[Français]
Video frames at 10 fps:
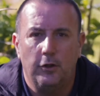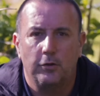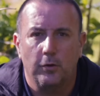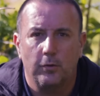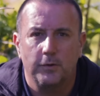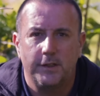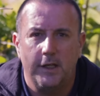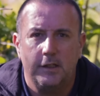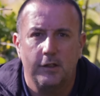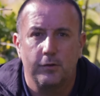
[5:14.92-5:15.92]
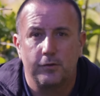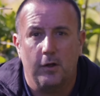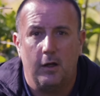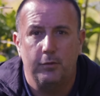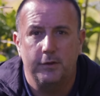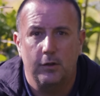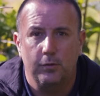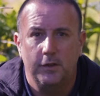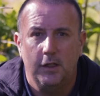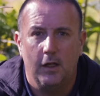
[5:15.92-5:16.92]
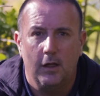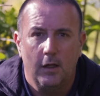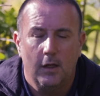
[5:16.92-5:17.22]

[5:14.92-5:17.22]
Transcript: autre conseil qui te sera peut-être utile,